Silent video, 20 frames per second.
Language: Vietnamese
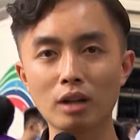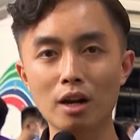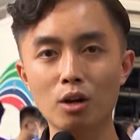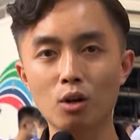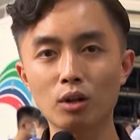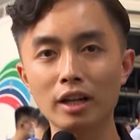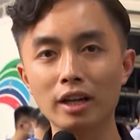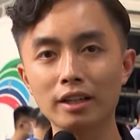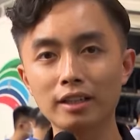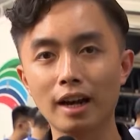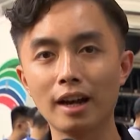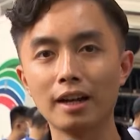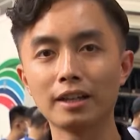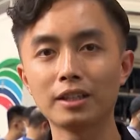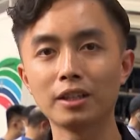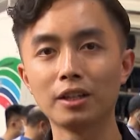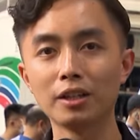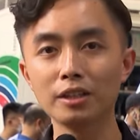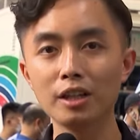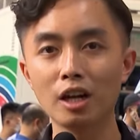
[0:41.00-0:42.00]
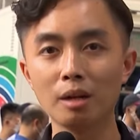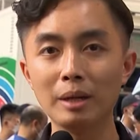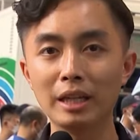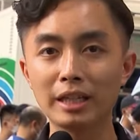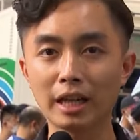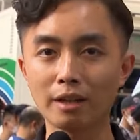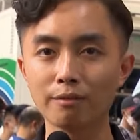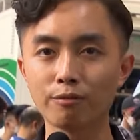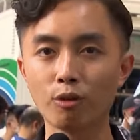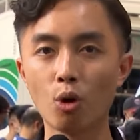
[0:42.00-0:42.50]
ta có thể kể tới derby
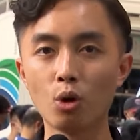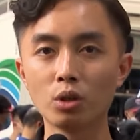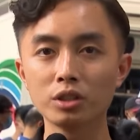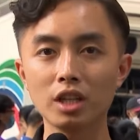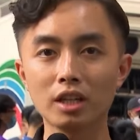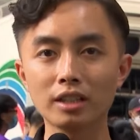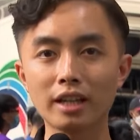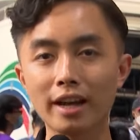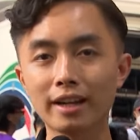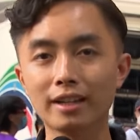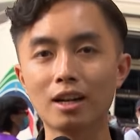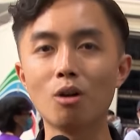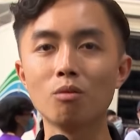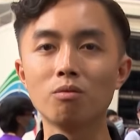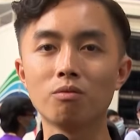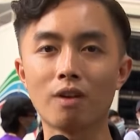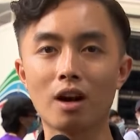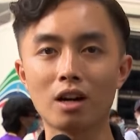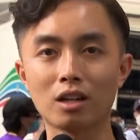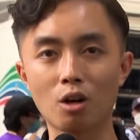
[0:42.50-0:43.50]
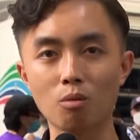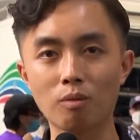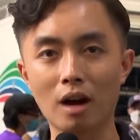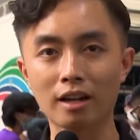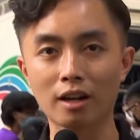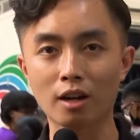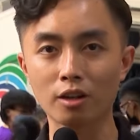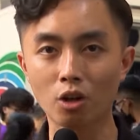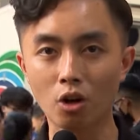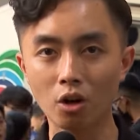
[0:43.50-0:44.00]
thành phố giữa Thể Công và Công
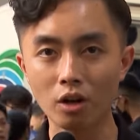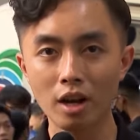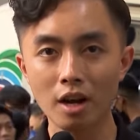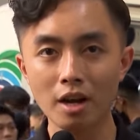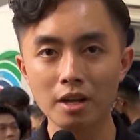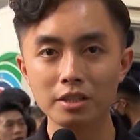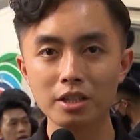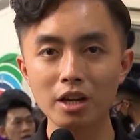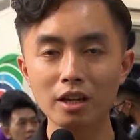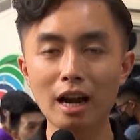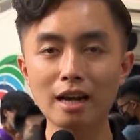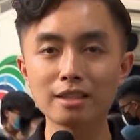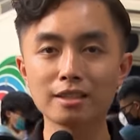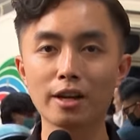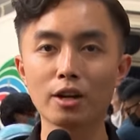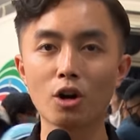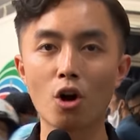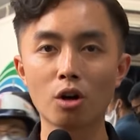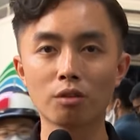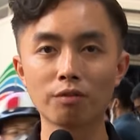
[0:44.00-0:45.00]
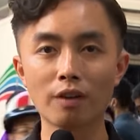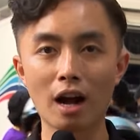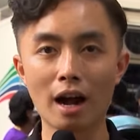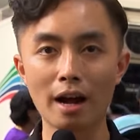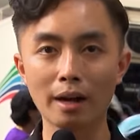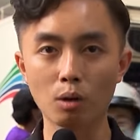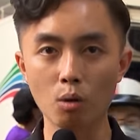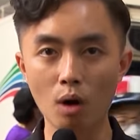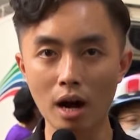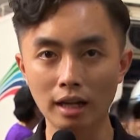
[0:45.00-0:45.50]
an Hà Nội, giữa Cảng Sài Gòn và
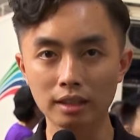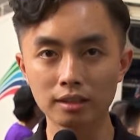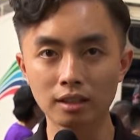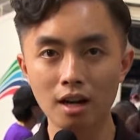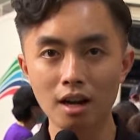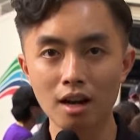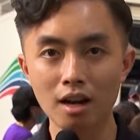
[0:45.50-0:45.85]
Hải Quan.